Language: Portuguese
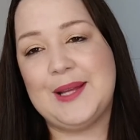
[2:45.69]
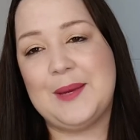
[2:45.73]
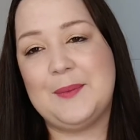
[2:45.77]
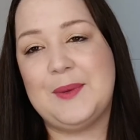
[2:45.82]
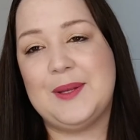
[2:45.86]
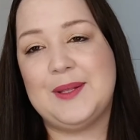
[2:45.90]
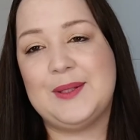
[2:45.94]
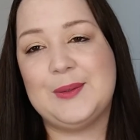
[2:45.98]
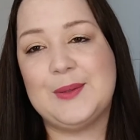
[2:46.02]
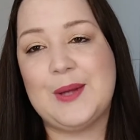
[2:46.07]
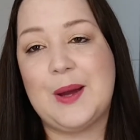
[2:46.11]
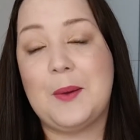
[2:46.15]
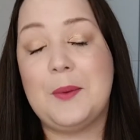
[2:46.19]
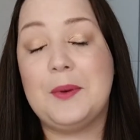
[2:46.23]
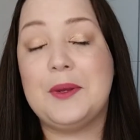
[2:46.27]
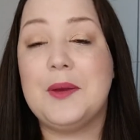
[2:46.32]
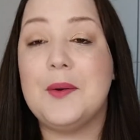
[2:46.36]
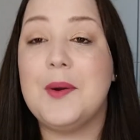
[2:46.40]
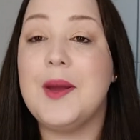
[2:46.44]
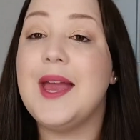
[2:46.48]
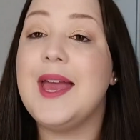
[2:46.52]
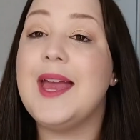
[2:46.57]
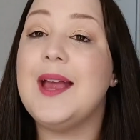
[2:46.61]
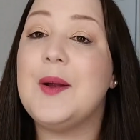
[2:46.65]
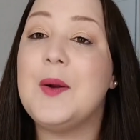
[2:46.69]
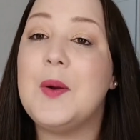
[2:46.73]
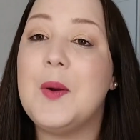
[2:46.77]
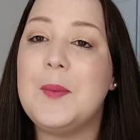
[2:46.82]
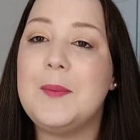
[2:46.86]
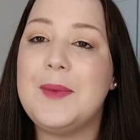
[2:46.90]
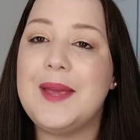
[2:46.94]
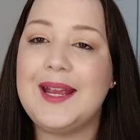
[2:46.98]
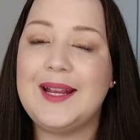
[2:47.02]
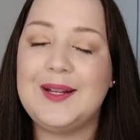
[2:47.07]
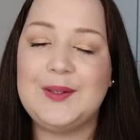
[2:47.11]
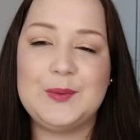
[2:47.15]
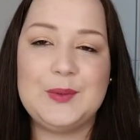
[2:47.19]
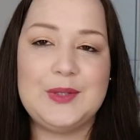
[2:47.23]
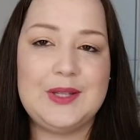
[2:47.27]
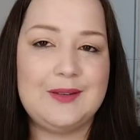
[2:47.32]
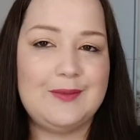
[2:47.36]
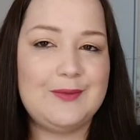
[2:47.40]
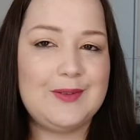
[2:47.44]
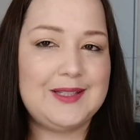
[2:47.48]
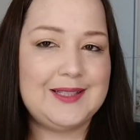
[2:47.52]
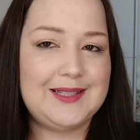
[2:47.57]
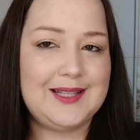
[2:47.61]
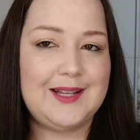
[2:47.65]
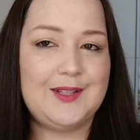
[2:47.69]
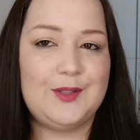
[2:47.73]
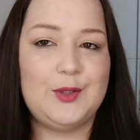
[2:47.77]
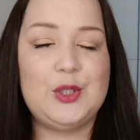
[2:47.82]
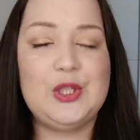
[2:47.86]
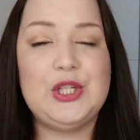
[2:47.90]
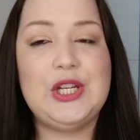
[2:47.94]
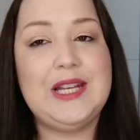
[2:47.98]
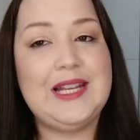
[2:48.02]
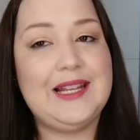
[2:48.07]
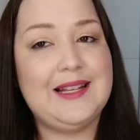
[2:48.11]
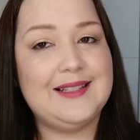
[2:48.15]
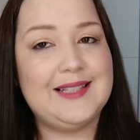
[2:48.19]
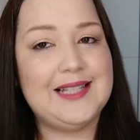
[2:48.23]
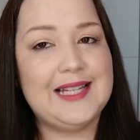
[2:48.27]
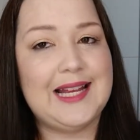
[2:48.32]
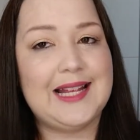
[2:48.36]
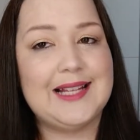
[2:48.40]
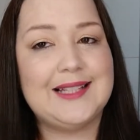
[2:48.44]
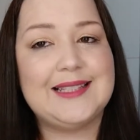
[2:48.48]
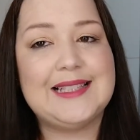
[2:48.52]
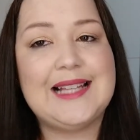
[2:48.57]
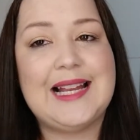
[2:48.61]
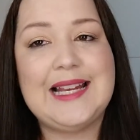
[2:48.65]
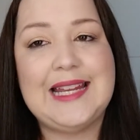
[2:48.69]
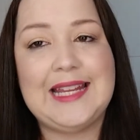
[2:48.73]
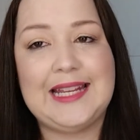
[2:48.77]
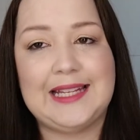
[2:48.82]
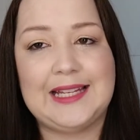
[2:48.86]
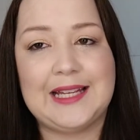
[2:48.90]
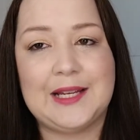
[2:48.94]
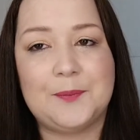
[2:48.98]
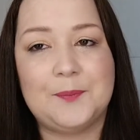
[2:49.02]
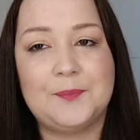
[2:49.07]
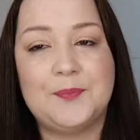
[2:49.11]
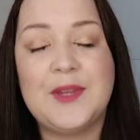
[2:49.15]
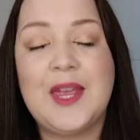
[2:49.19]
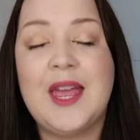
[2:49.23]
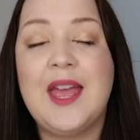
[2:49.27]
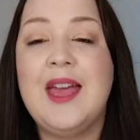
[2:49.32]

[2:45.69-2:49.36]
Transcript: né, pessoal, que eu recomendo que vocês utilizem essa linha?